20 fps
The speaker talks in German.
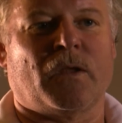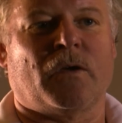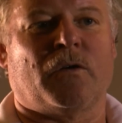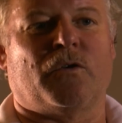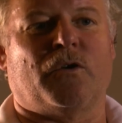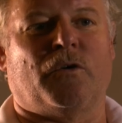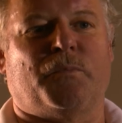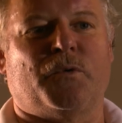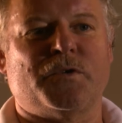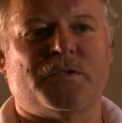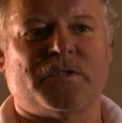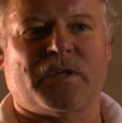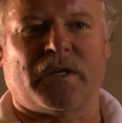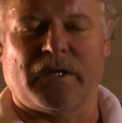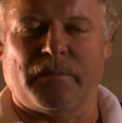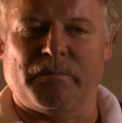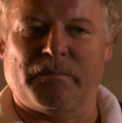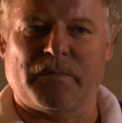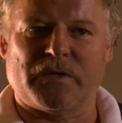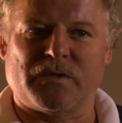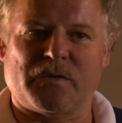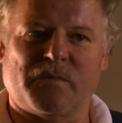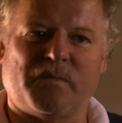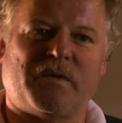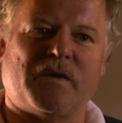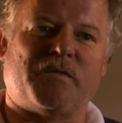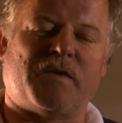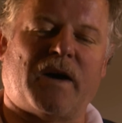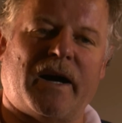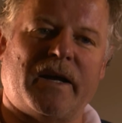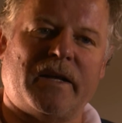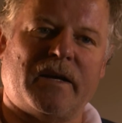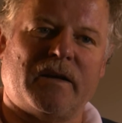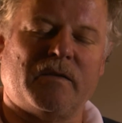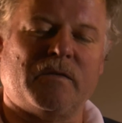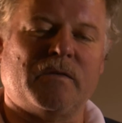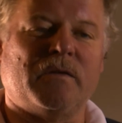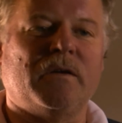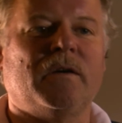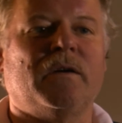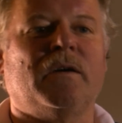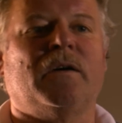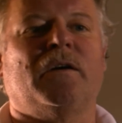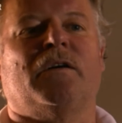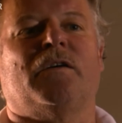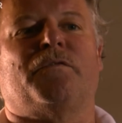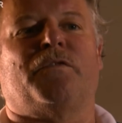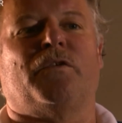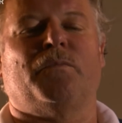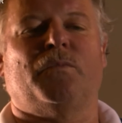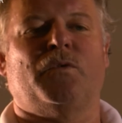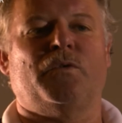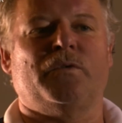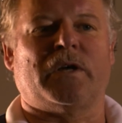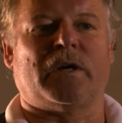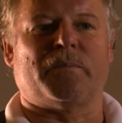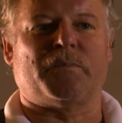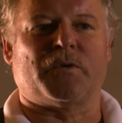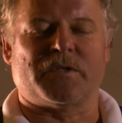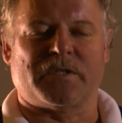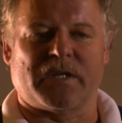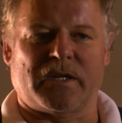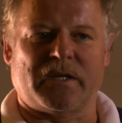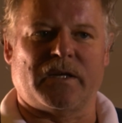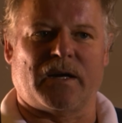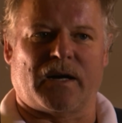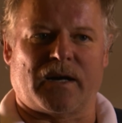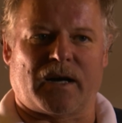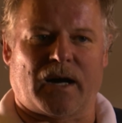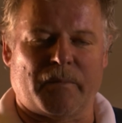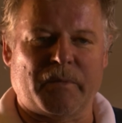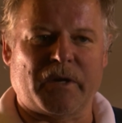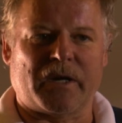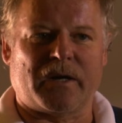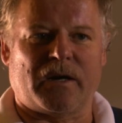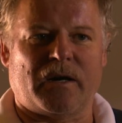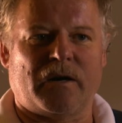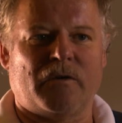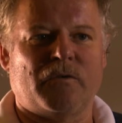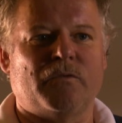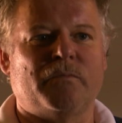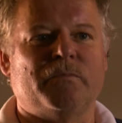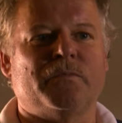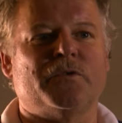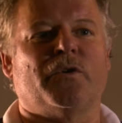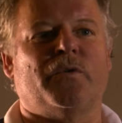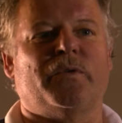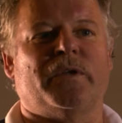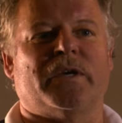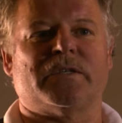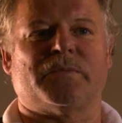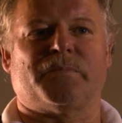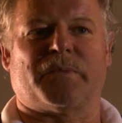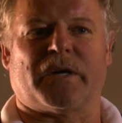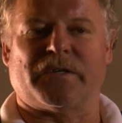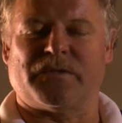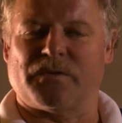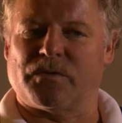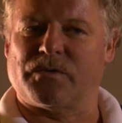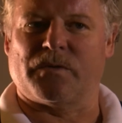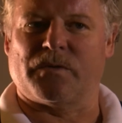Robusta nimmt man zum Verfeinern vom hundertprozentigen Arabica, um einen schönen Espresso zu